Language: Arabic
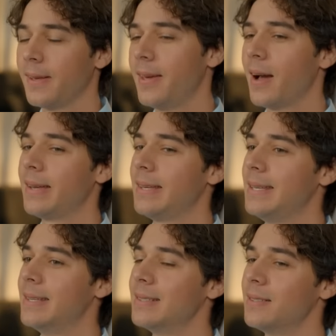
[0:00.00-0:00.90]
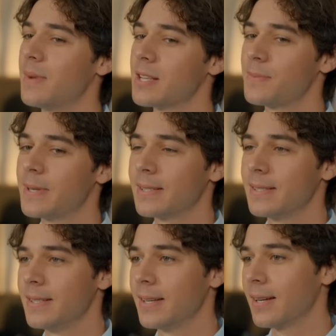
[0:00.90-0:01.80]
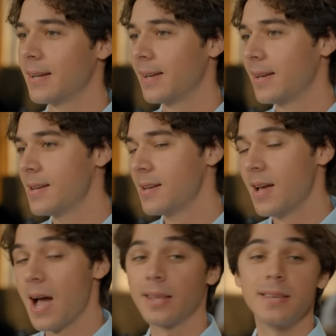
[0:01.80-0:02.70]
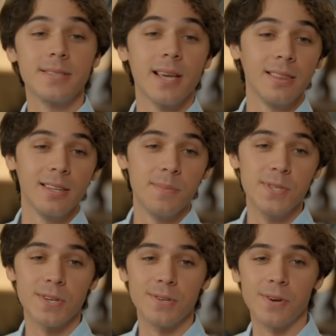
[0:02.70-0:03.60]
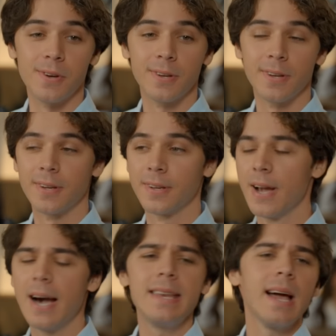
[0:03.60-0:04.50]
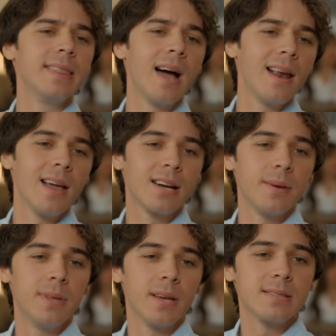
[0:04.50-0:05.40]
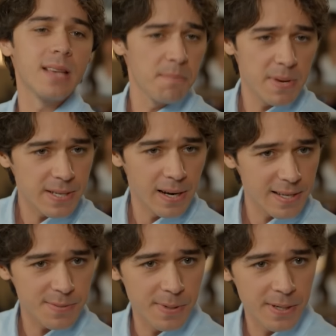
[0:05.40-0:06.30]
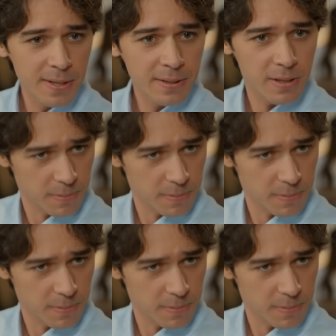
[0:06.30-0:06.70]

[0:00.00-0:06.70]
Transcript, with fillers: عن جد مو معقولة قديش معقدة لا وبتفكر الكل مثلها كلامها ما منطقي أبدا هلأ أنت أسماء